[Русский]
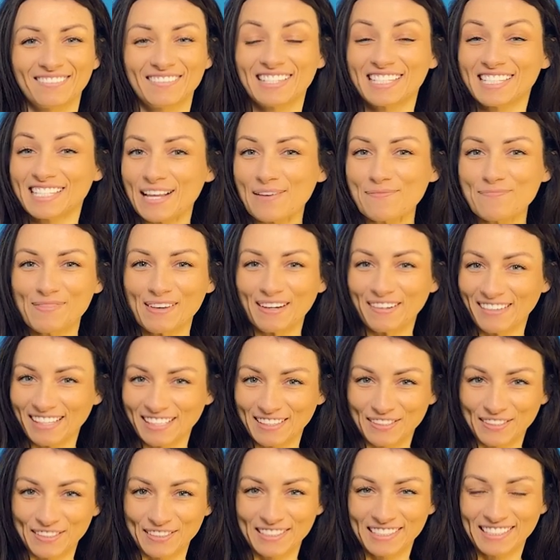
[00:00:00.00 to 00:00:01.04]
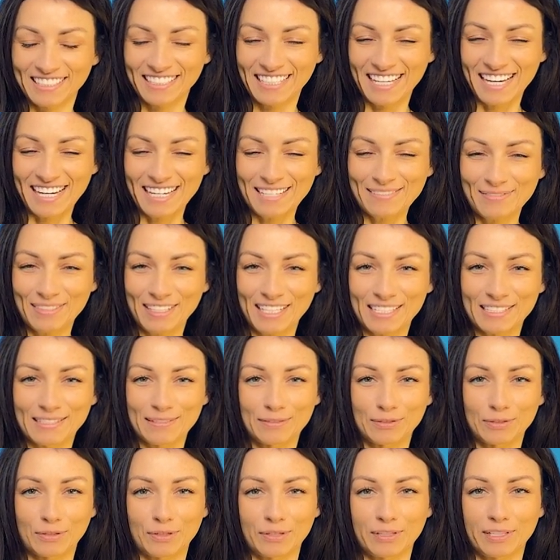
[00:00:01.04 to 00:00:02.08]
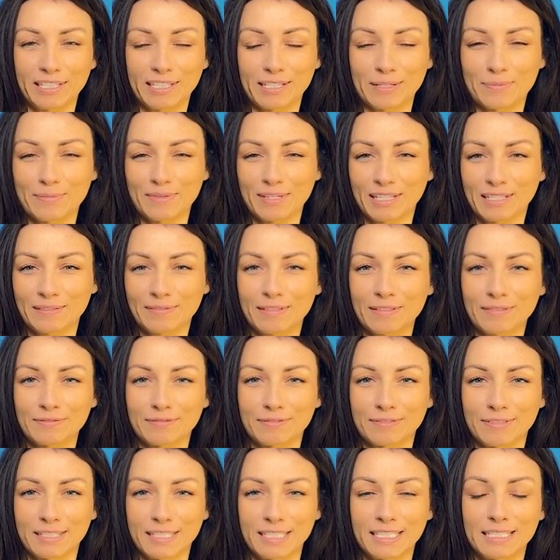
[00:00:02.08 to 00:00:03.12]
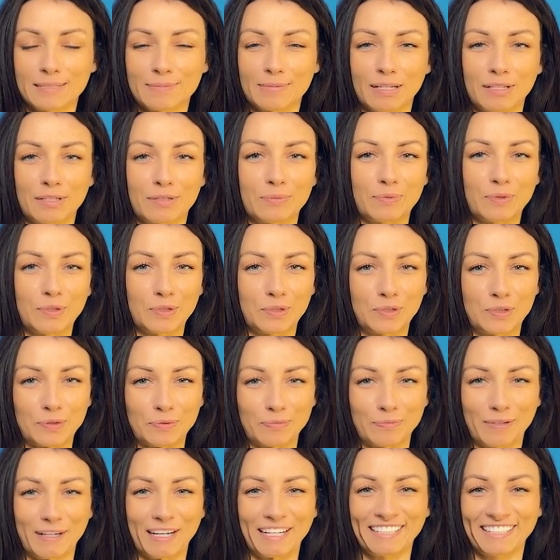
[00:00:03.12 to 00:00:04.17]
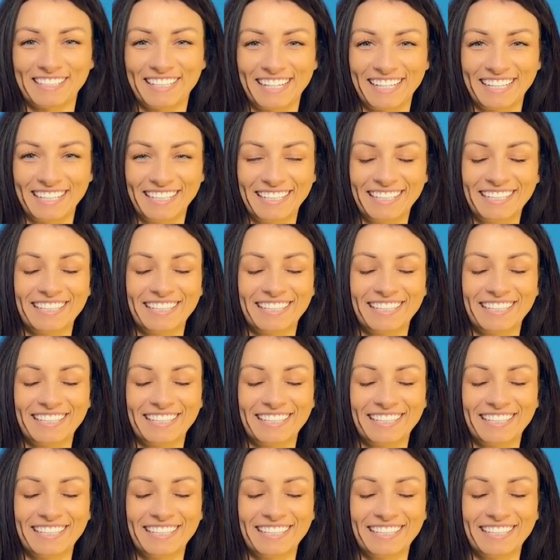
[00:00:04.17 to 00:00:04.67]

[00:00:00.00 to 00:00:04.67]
Всем привет, друзья! Меня зовут Оля Ермилова, вы на моем YouTube-канале.